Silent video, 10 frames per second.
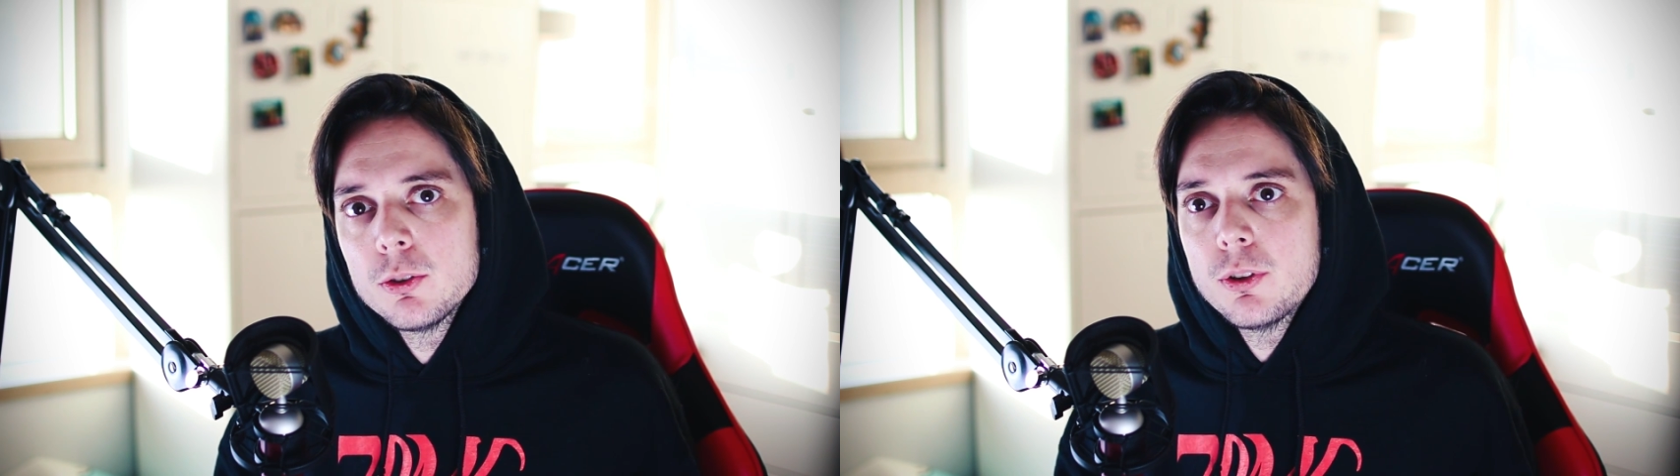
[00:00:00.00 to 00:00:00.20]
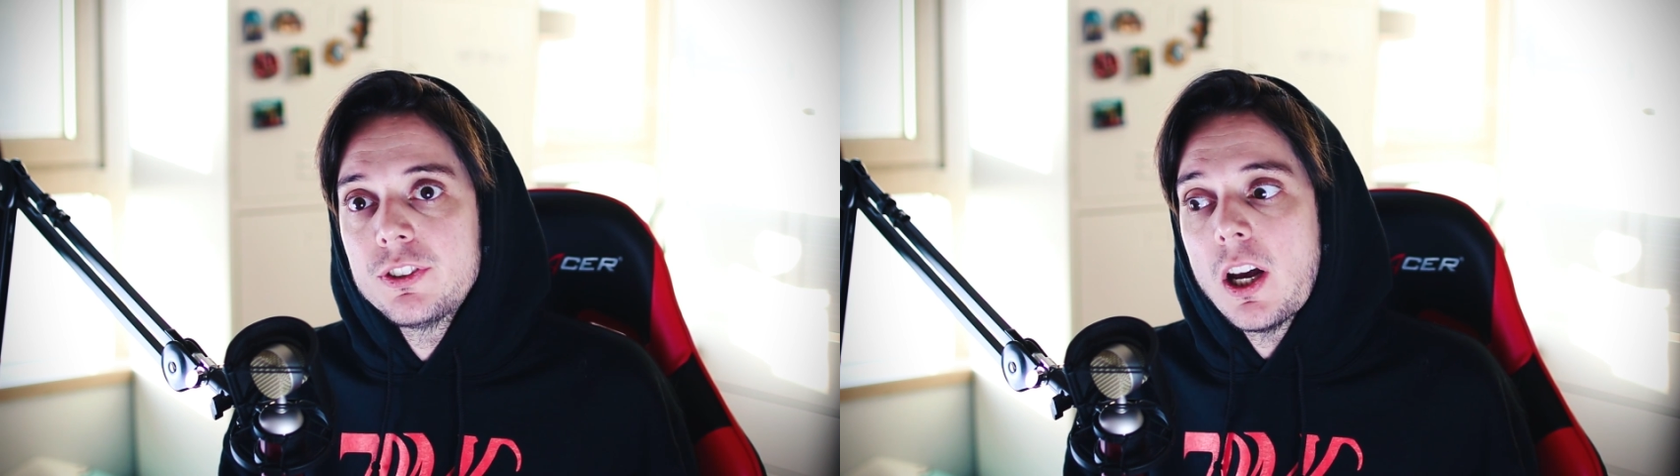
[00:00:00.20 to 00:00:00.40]

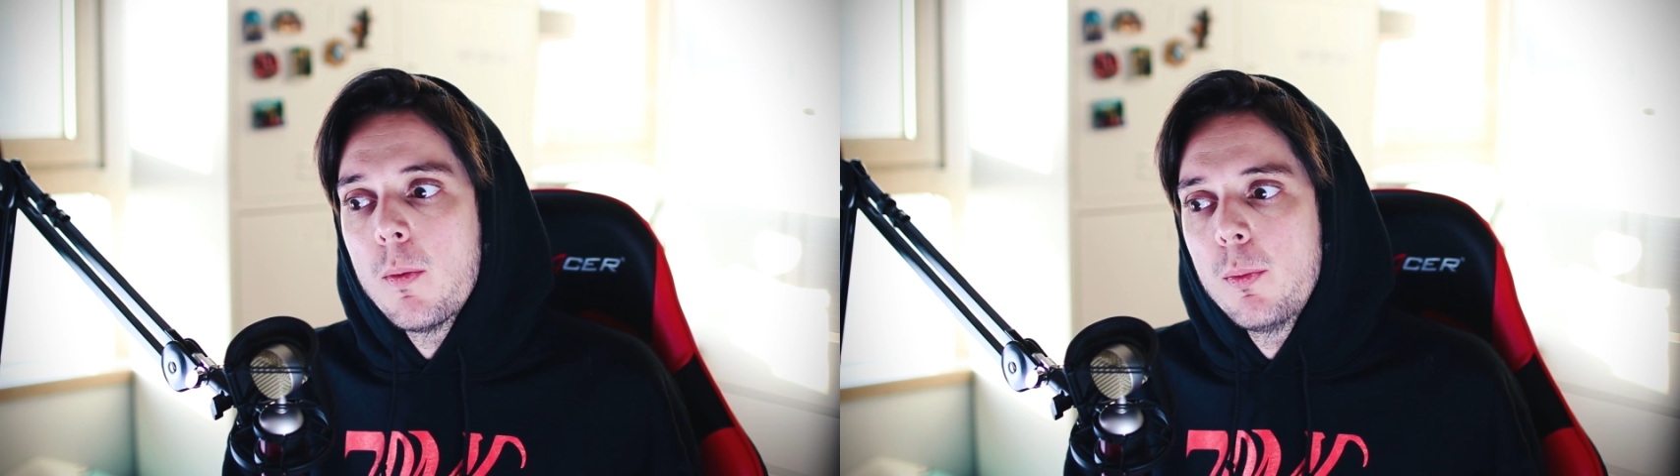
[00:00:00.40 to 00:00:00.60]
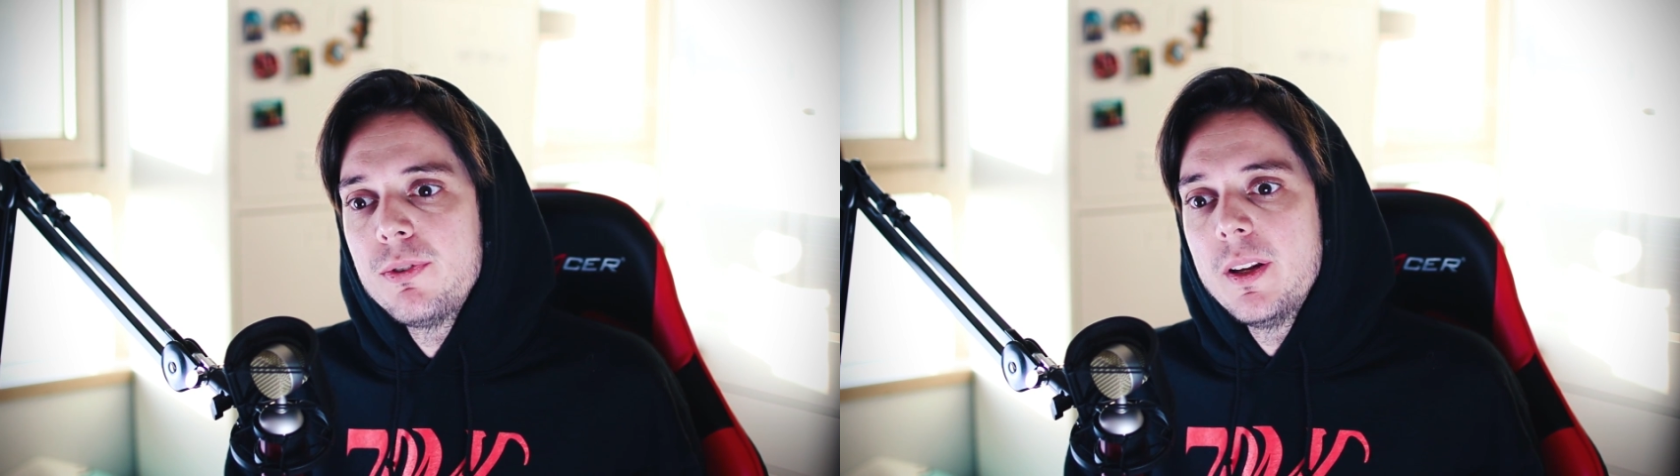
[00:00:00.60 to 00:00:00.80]
de sortir
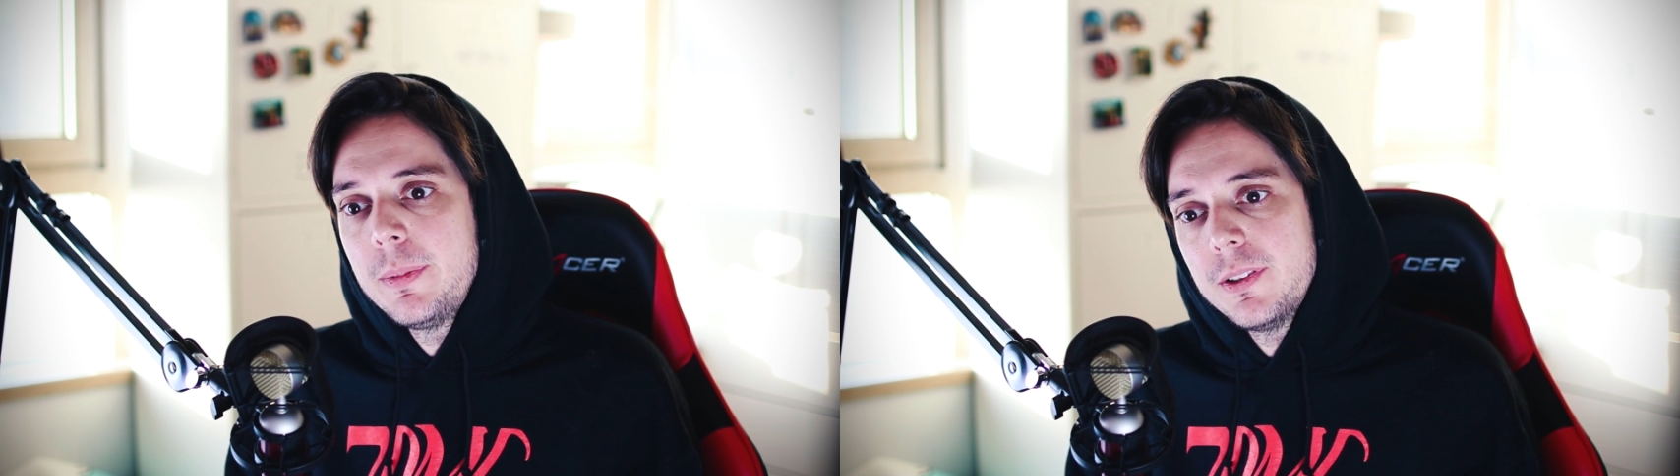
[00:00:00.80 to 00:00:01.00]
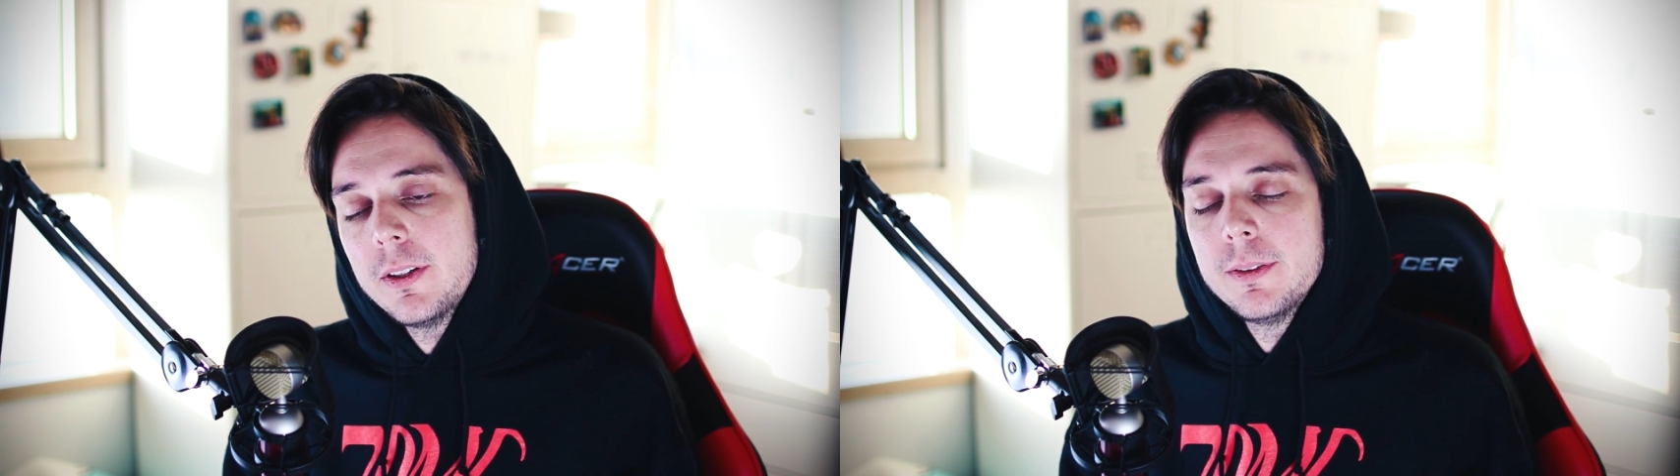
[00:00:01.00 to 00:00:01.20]
un peu plus
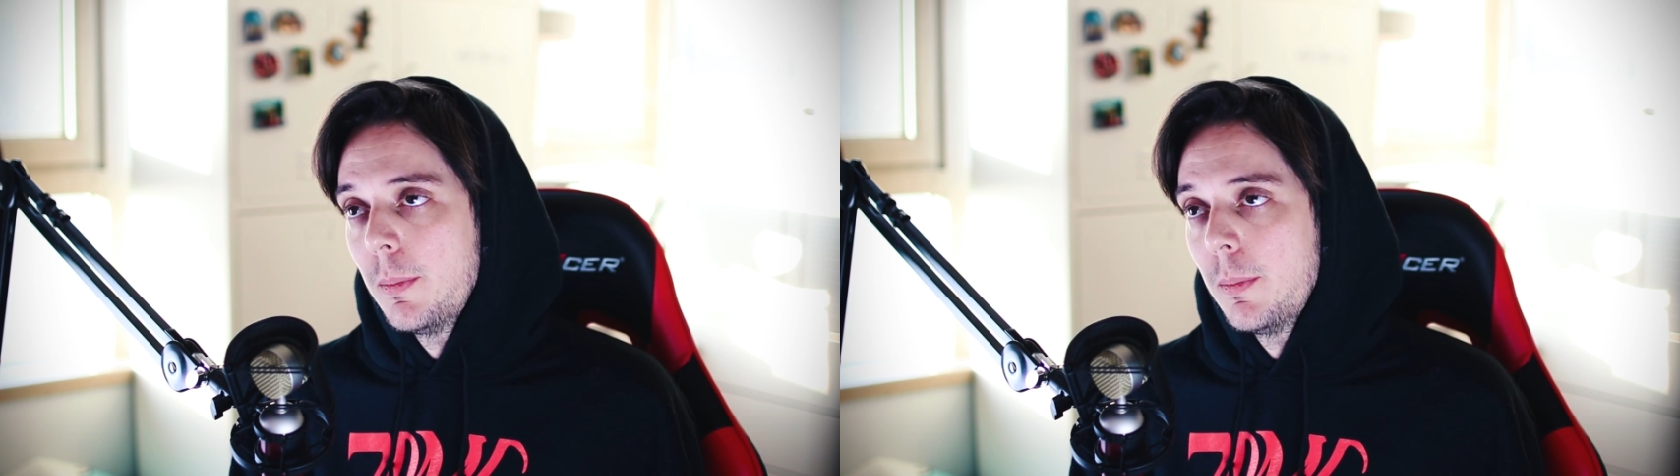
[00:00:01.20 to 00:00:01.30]
d'épisodes.